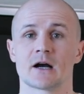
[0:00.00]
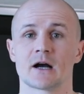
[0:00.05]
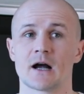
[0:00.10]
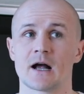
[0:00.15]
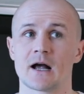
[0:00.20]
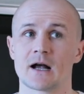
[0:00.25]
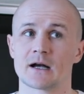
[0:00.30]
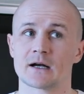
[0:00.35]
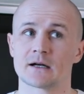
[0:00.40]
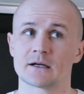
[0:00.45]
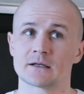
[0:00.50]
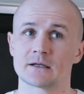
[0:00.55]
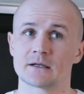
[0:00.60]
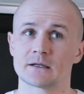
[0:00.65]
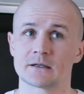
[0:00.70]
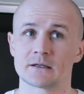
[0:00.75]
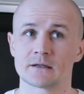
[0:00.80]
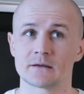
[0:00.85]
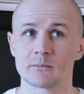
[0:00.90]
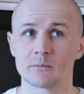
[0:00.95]
как
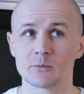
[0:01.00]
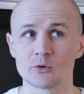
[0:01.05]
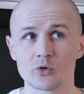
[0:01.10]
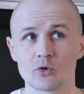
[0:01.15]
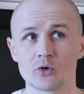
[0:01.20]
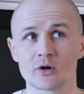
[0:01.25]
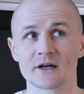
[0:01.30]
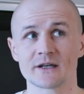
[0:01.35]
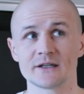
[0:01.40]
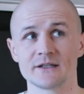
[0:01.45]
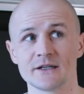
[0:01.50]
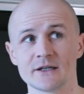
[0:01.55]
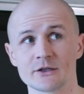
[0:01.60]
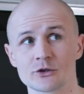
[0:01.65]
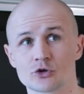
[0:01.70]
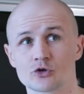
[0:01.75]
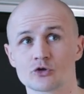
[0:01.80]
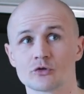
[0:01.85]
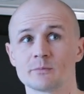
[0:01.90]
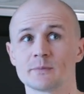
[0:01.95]
э, много
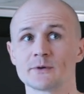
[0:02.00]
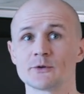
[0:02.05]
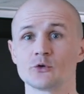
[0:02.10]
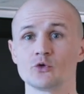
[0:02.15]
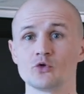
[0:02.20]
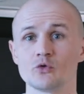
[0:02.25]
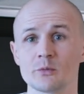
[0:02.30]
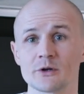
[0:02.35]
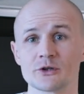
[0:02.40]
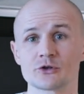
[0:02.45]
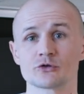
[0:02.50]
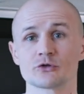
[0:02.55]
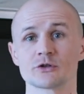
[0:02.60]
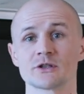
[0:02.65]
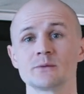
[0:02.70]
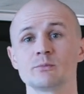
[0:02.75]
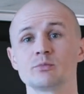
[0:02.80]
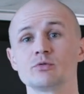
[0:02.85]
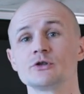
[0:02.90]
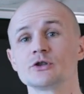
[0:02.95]
есть, чтобы думать, что
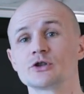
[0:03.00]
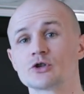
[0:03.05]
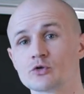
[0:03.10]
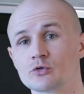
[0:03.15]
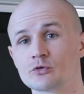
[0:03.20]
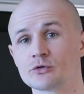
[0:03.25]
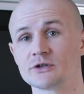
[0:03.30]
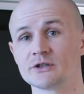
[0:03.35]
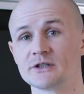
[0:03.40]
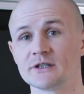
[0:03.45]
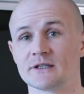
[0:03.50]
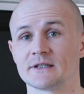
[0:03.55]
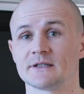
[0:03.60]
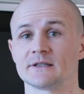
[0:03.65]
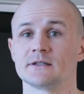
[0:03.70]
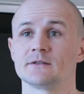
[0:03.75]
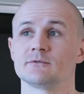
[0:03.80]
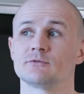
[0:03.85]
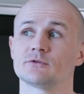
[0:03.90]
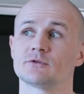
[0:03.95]
ты будешь
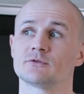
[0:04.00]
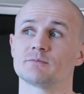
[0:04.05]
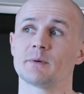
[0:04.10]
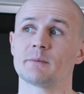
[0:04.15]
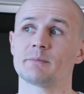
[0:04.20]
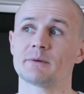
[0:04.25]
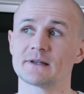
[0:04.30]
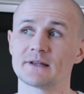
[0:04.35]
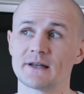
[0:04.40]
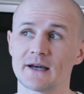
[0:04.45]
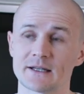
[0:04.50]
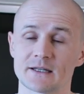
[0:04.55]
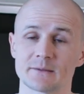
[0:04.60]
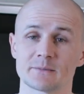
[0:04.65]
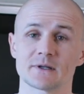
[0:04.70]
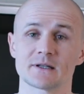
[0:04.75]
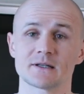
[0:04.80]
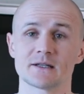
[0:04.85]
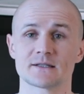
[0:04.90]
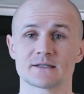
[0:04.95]
худеть. И вот попадает
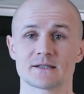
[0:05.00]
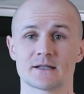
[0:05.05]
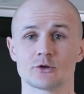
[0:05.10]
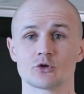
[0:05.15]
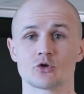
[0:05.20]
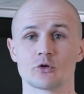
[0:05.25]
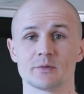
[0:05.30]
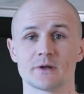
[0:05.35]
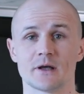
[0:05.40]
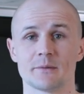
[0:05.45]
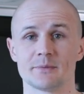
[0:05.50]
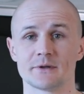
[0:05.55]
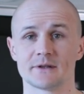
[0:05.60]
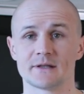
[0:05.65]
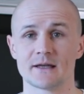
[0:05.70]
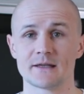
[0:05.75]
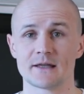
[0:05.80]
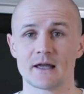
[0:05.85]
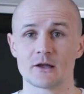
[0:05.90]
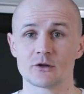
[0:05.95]
им на глаза дробное
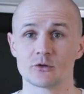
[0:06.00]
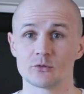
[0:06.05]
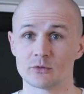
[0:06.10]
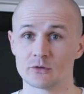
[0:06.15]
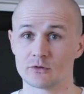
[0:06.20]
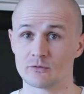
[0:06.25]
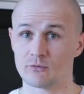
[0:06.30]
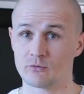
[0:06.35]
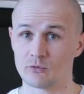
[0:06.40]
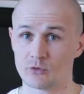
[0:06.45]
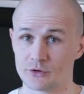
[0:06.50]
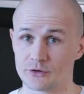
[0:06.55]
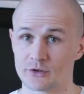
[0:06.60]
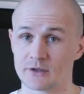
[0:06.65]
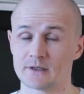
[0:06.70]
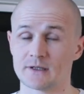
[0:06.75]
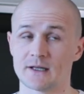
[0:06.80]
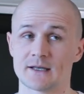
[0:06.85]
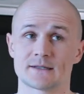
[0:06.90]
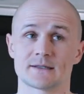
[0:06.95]
питание, они думают, вот,
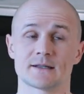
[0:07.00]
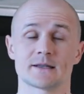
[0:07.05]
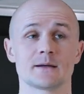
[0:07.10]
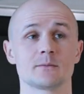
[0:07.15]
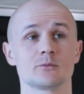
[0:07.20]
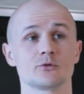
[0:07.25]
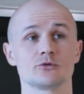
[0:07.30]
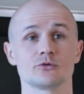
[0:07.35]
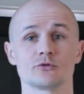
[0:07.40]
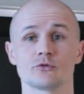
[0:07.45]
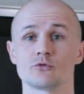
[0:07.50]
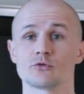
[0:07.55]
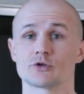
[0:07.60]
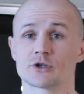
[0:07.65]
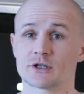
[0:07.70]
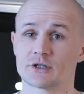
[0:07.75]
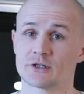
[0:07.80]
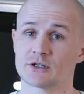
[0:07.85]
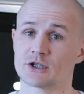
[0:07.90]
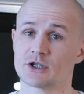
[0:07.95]
классно, я буду
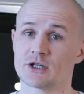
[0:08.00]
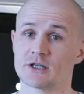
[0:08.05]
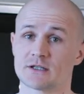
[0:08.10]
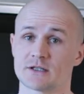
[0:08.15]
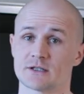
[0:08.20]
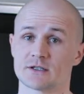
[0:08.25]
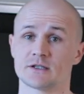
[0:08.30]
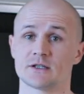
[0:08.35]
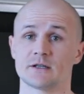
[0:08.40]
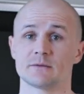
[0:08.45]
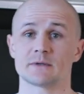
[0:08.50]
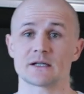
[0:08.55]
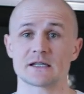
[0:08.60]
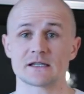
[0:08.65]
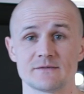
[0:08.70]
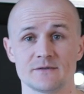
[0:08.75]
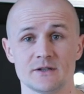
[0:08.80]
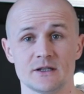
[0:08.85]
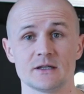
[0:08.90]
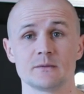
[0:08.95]
кушать 6-7
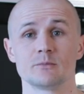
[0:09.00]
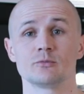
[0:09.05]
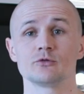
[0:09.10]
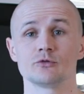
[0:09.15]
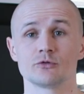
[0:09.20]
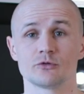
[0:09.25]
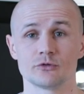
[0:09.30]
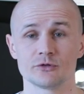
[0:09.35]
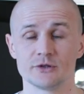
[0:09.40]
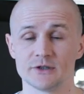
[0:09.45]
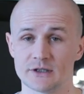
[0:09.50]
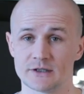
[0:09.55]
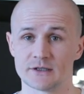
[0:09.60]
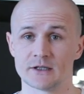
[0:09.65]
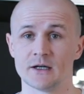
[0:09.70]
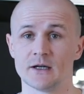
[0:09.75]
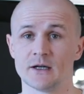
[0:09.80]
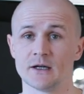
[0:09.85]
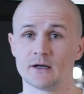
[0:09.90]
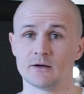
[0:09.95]
в день и буду
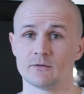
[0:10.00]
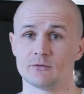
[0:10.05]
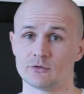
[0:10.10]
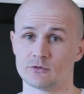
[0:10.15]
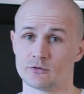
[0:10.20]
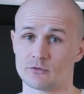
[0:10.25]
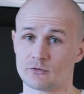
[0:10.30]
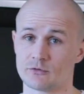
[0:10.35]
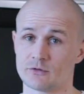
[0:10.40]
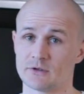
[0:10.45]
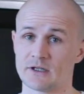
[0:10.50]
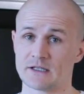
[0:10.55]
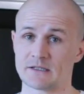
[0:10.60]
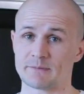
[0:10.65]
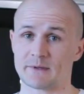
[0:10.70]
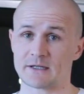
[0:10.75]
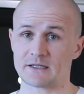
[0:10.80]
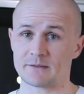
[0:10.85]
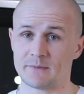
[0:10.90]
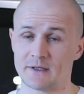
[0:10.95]
худеть. Вот крутые
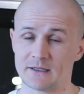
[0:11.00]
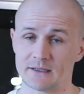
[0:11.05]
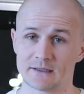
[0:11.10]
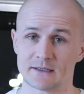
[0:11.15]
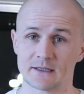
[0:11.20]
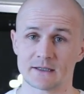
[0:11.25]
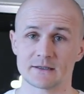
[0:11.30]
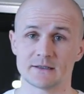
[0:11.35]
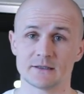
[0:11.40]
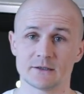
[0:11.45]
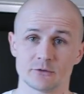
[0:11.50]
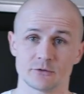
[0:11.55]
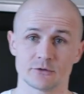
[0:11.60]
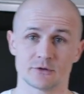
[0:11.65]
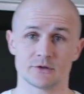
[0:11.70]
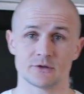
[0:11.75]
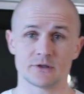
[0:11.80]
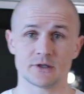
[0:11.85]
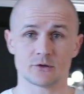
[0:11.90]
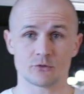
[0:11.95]
спортсмены так
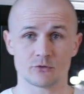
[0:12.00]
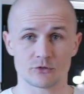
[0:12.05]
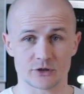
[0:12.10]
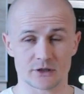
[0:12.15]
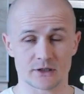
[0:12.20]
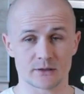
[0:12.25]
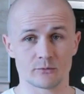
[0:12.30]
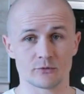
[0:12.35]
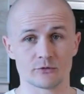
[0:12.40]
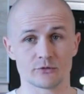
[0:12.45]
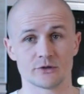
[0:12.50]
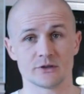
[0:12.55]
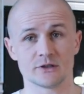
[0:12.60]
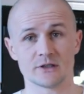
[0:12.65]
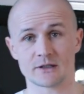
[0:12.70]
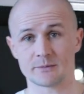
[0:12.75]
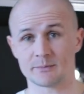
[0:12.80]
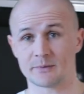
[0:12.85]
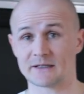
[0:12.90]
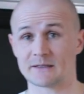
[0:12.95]
делают, я тоже так буду
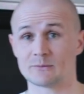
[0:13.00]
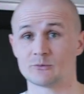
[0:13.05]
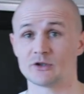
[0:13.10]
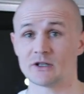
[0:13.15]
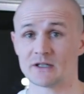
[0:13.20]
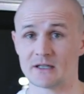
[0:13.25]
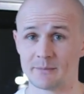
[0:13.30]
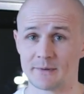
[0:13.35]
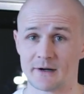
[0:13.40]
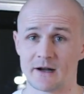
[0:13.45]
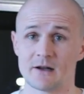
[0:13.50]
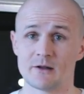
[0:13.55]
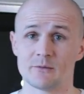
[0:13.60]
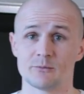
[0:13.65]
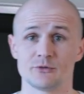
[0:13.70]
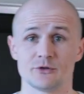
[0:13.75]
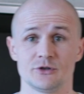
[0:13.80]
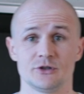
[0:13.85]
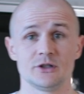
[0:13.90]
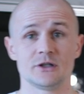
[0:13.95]
делать, поэтому я на
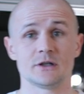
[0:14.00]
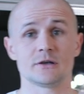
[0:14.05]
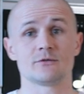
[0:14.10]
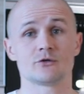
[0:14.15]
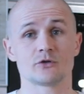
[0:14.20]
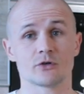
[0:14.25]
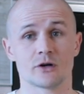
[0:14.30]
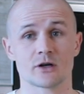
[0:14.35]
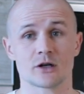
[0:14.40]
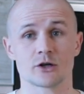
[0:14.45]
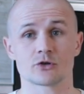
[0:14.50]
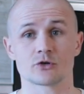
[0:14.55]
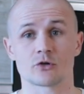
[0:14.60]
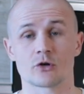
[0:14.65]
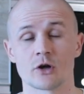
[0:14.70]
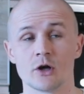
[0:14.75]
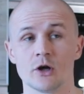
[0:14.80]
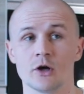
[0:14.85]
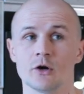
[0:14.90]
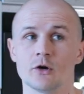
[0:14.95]
правильном пути и все
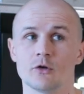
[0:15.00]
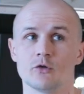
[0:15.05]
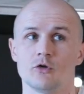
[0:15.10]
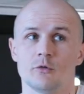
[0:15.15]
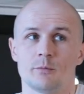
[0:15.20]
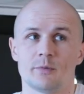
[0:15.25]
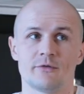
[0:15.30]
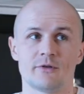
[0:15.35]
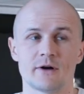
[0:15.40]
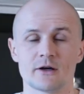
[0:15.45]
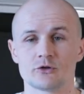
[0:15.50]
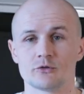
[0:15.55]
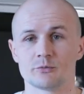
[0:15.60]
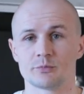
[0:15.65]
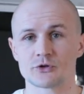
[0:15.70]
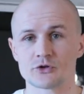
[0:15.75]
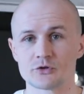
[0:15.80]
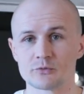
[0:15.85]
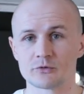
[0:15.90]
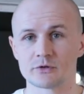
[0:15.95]
хорошо. Но по факту
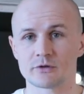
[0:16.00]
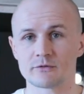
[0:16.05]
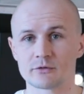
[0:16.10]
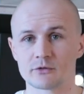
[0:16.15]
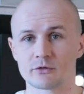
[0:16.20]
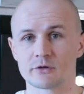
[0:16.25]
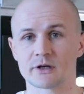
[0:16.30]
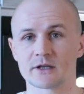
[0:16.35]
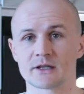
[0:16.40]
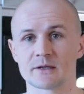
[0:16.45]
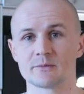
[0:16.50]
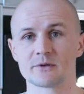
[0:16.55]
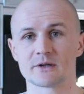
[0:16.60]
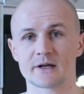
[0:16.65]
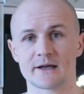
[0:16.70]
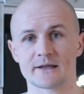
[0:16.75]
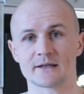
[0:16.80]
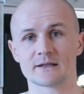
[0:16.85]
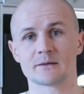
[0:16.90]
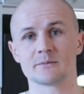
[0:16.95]
почему-то вы только
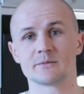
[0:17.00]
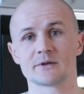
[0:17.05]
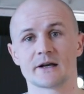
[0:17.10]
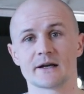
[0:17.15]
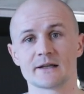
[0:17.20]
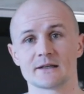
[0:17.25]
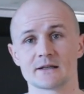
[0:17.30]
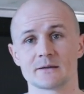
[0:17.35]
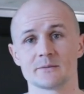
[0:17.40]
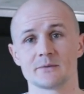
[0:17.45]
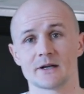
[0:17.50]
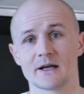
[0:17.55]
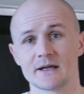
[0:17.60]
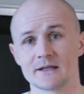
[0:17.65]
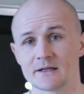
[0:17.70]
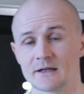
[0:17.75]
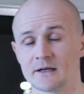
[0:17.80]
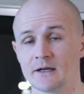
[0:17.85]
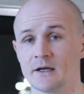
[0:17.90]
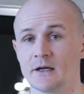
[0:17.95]
набираете, набираете,
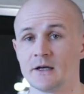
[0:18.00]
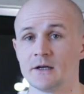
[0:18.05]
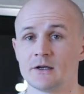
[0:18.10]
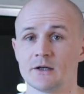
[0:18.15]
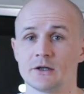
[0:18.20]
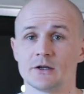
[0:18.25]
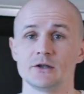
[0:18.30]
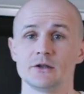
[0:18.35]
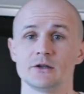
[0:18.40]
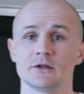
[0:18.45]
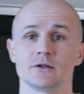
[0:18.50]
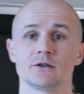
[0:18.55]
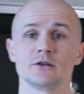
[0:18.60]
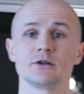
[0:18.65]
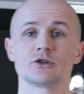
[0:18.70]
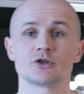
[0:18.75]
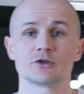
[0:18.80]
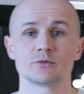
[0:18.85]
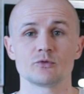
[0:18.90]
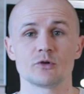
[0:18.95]
набираете, и ни
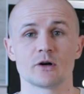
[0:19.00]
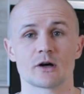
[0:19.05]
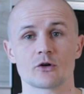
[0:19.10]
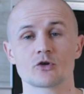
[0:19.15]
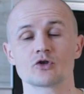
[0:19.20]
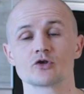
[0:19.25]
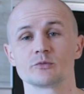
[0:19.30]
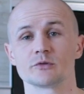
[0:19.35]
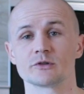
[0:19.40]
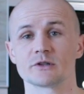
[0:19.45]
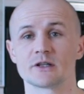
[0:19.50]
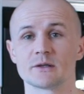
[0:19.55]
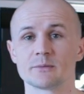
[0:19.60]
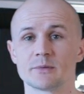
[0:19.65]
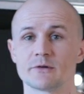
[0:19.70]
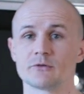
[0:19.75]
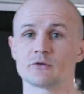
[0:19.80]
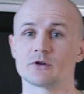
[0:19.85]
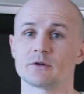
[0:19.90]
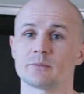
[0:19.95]
к чему хорошему это не
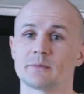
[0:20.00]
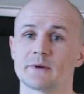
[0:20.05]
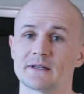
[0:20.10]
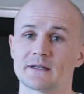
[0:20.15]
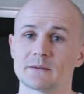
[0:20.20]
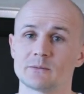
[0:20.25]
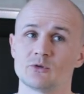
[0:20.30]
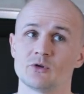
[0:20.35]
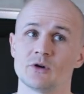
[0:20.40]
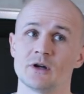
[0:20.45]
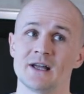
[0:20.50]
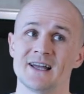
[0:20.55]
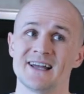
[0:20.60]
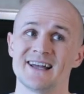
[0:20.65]
приводит. Поэтому,